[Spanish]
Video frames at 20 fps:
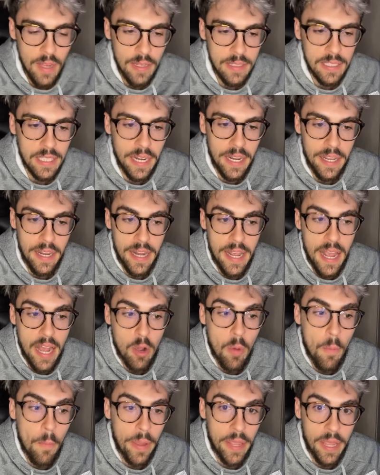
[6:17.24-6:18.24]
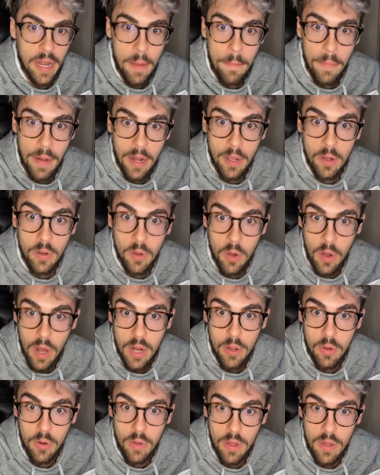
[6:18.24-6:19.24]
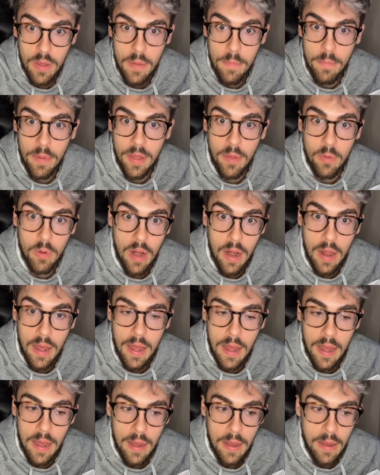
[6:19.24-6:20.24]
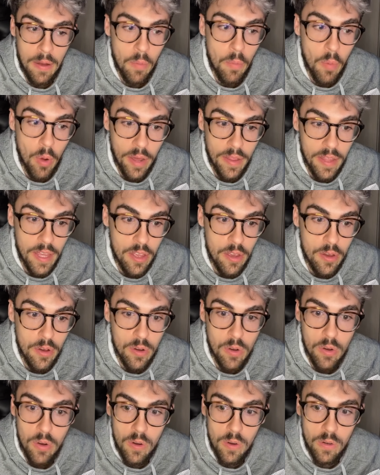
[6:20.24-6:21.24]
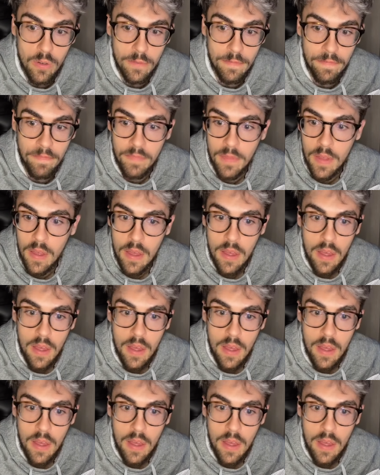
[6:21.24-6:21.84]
sería acompañar el pan con algo, en plan un bocadillo con